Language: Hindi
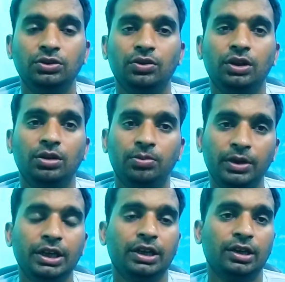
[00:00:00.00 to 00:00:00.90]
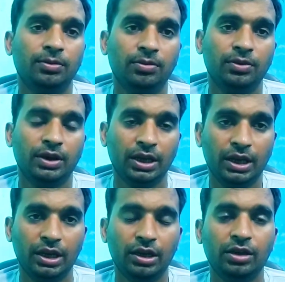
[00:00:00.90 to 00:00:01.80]
जिन्होंने बढ़िया काम
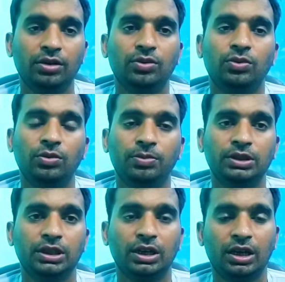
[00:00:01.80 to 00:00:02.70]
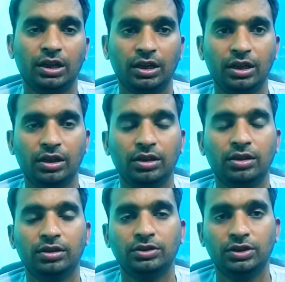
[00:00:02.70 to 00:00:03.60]
कराया है उन पत्रकारा ने
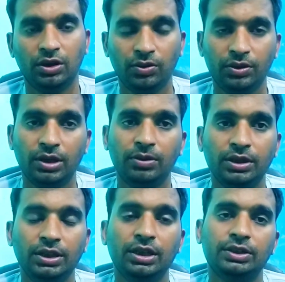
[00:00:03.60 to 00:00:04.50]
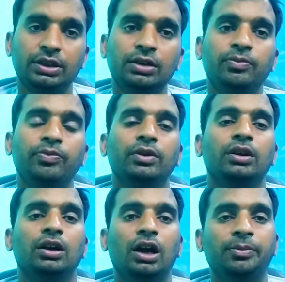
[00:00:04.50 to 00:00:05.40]
सल्यूट है भाई दिल से
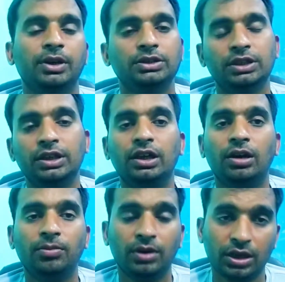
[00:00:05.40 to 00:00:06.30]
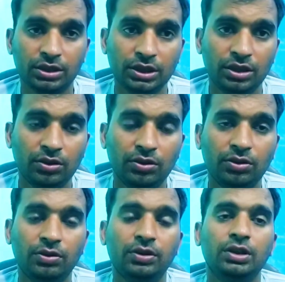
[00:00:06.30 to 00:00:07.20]
आप ऐसे ही काम करते रहो
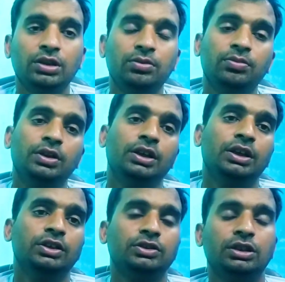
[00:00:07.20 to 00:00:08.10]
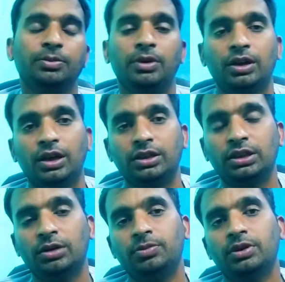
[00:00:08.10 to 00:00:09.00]
भाई इससे प्रकार
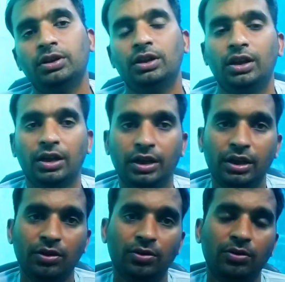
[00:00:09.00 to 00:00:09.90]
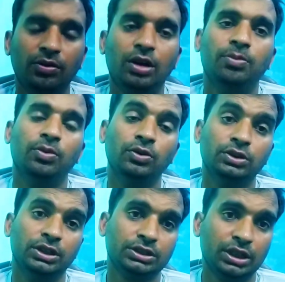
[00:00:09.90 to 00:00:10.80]
से आप लगे रहो आप
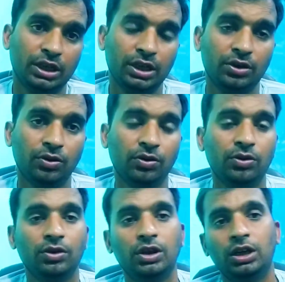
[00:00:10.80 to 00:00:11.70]
बहुत अच्छा कर रहे हो